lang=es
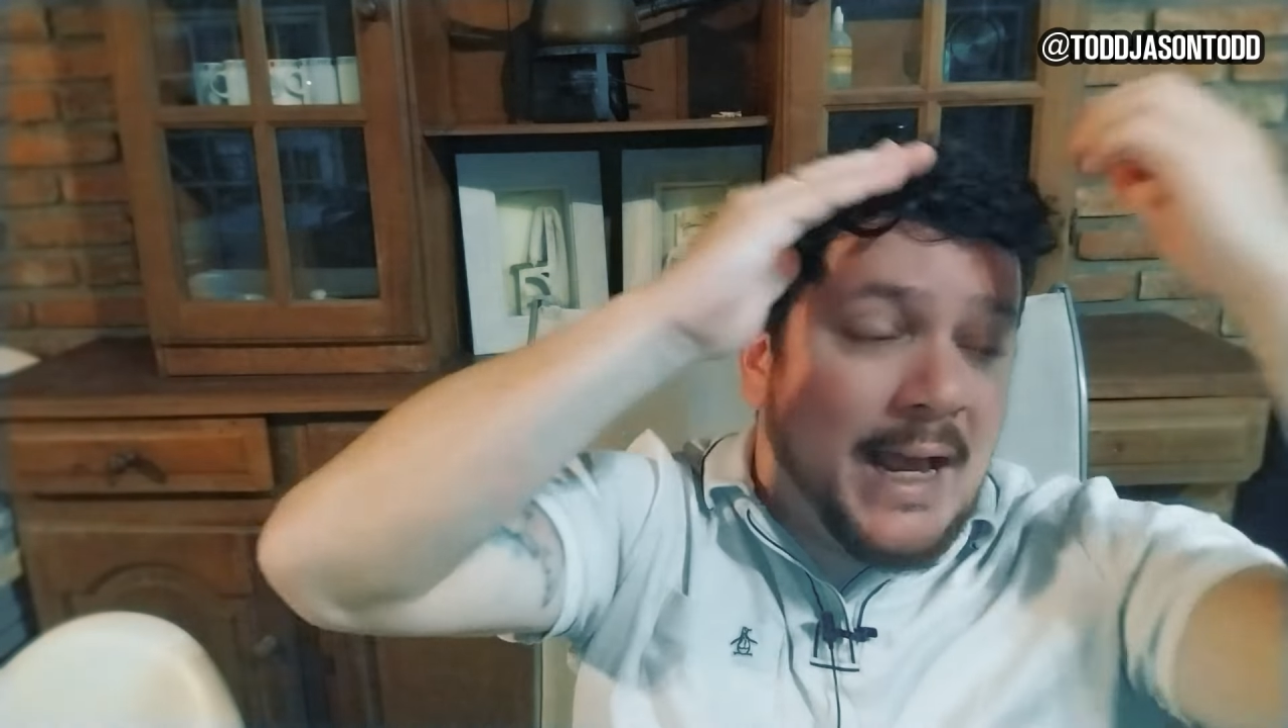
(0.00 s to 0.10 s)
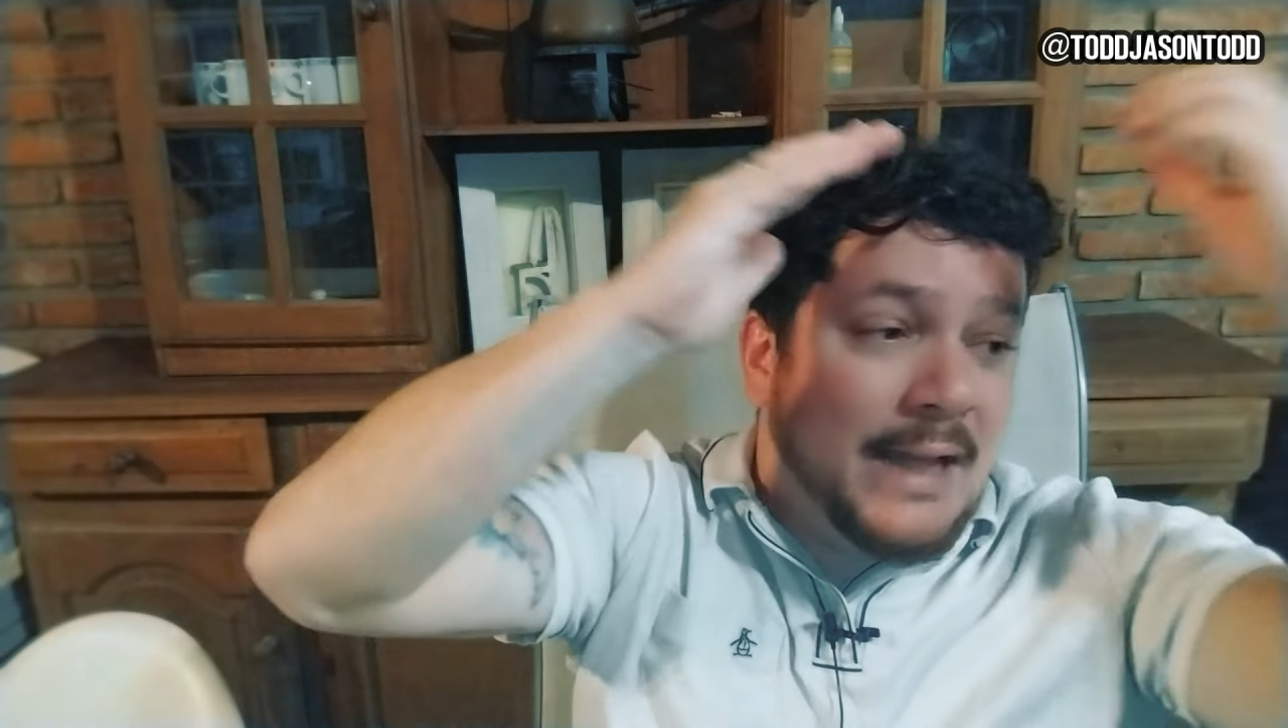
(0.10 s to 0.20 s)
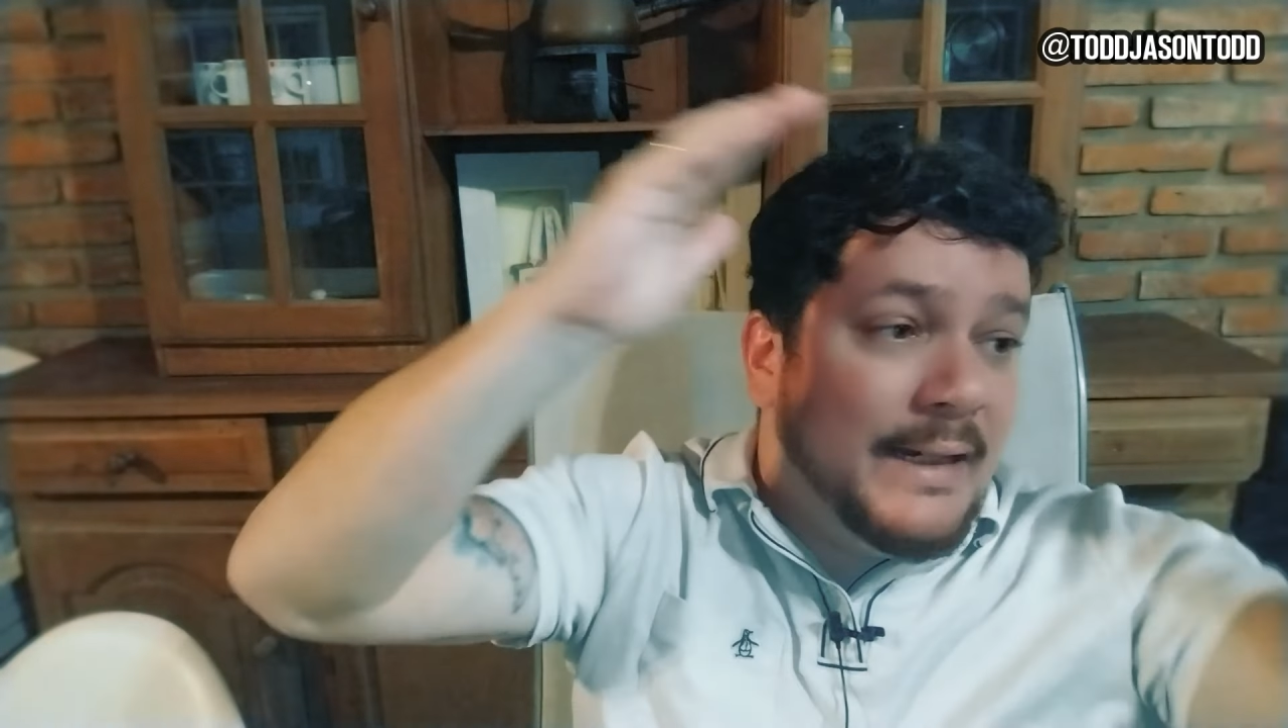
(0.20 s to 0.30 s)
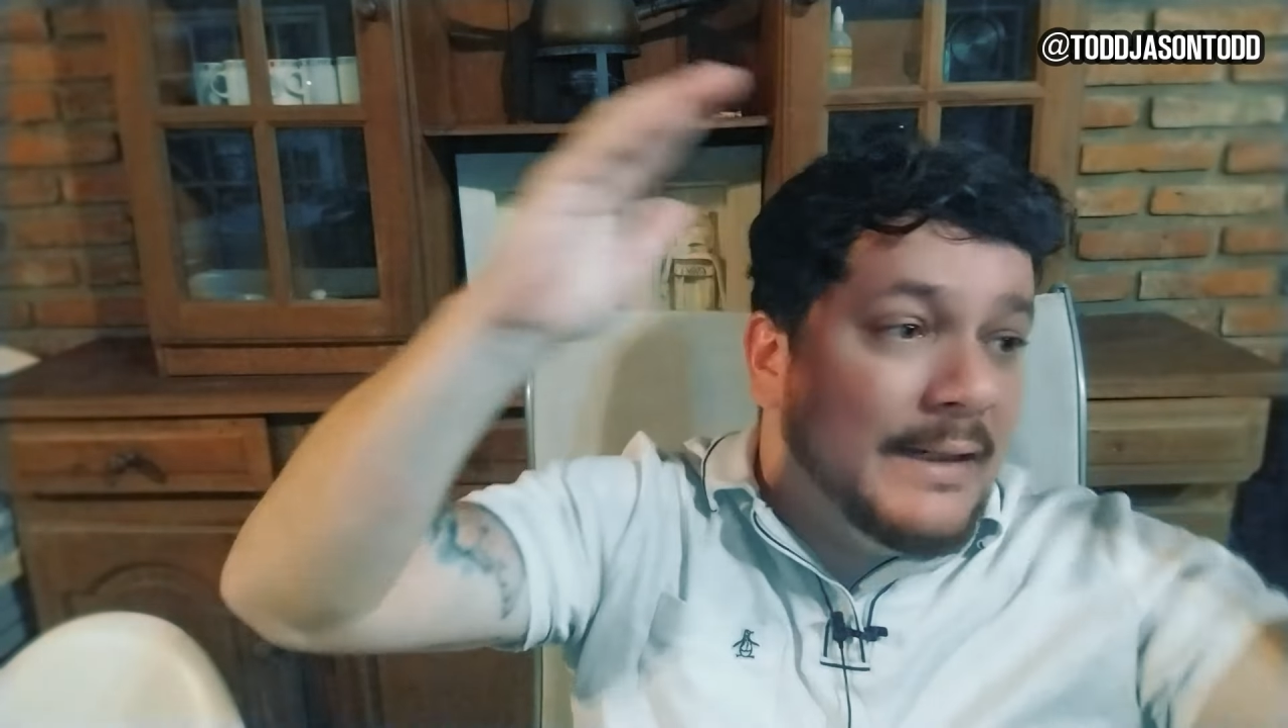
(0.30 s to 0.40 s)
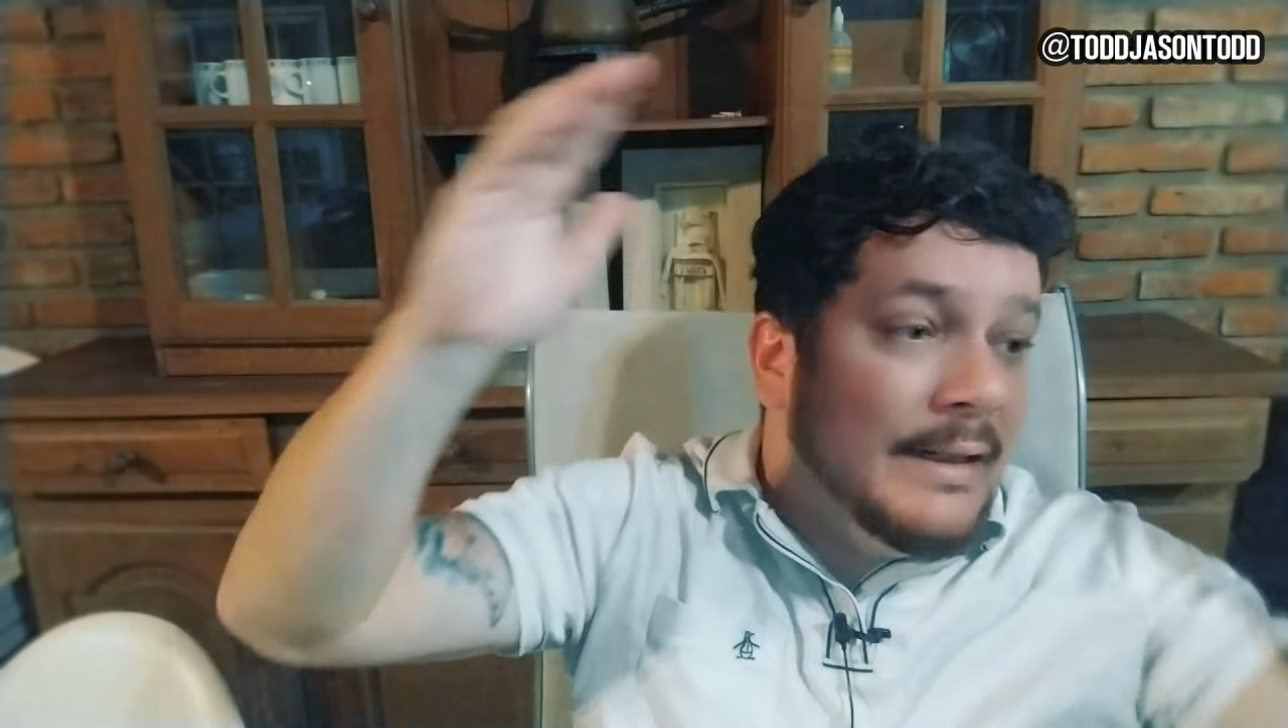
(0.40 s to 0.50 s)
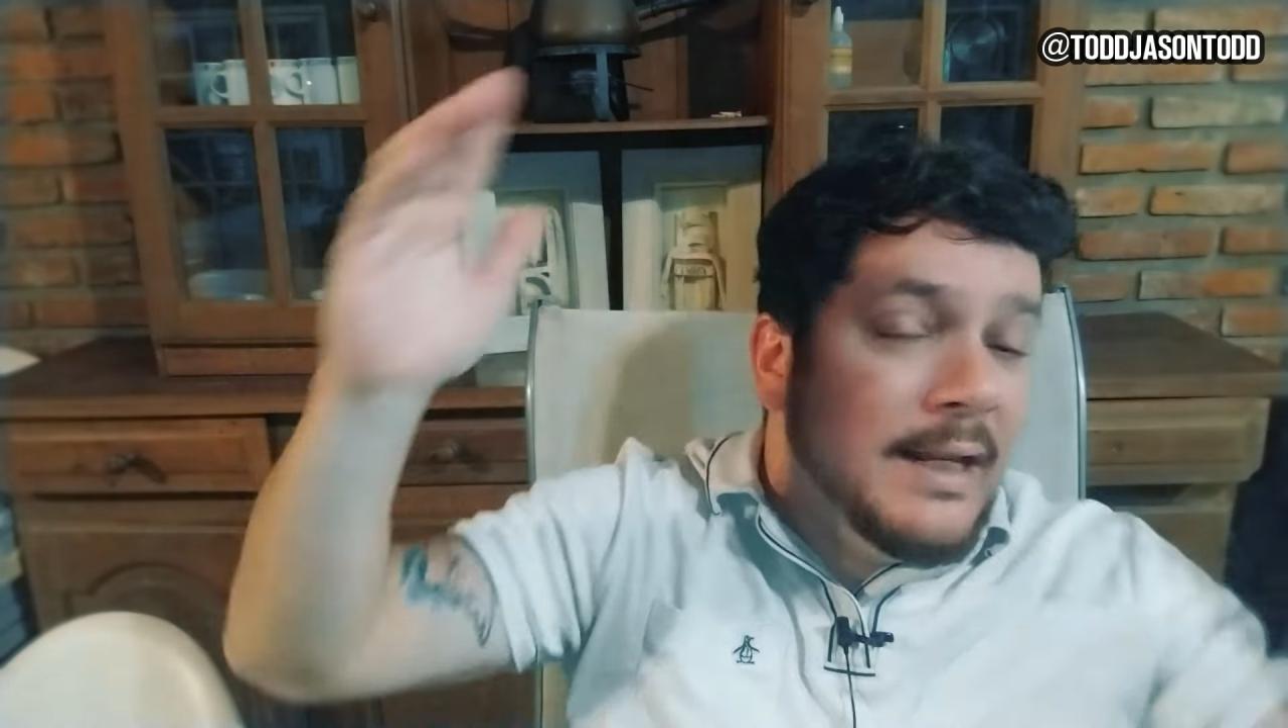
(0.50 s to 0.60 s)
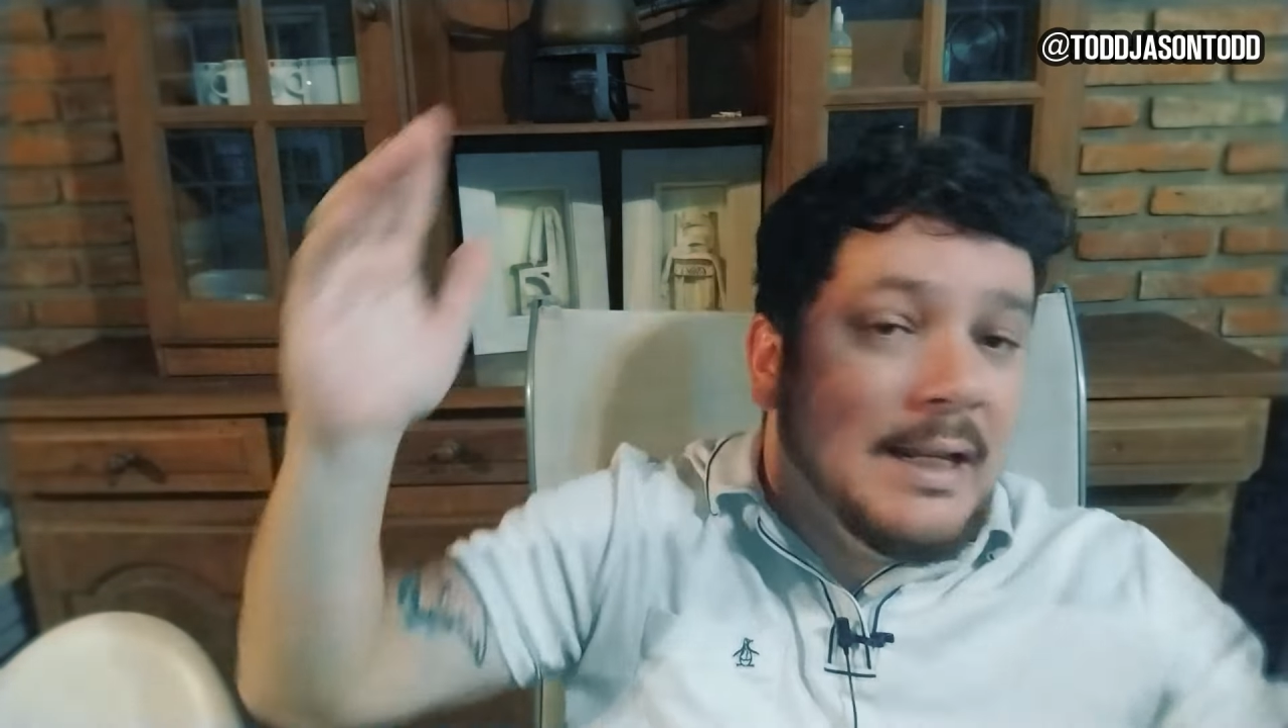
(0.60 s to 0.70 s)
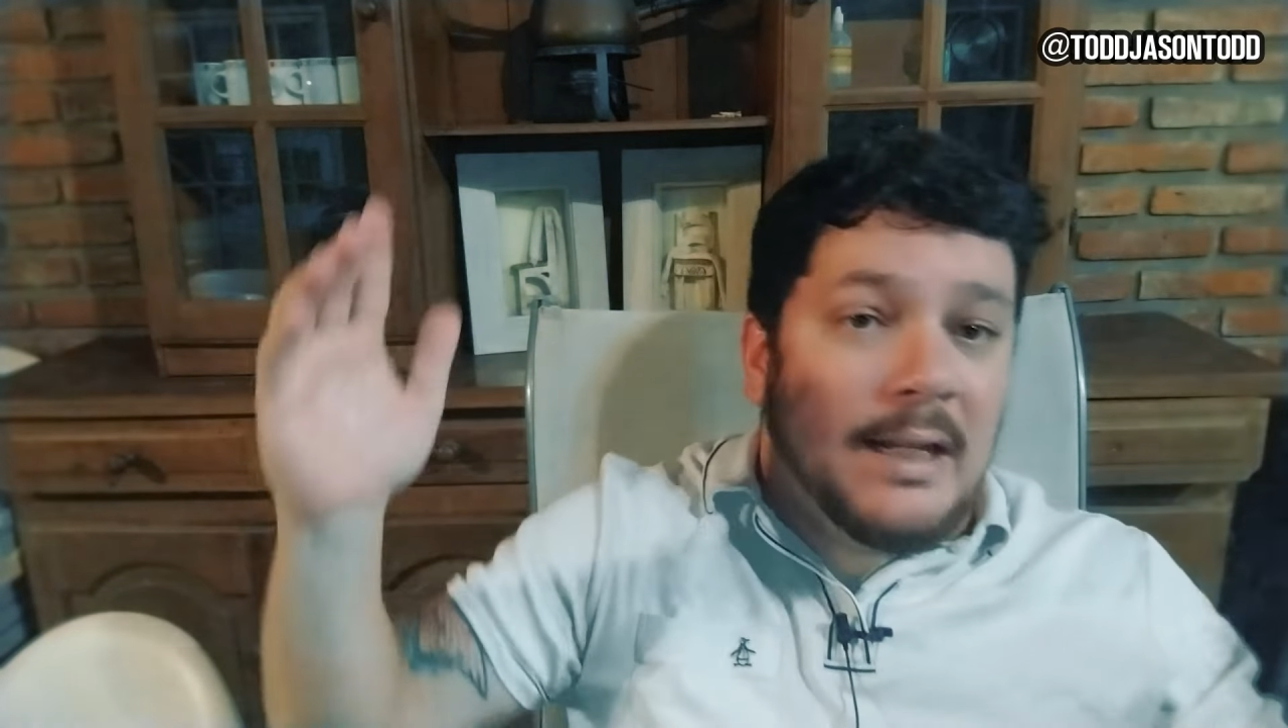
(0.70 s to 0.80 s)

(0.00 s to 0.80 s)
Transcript: Alien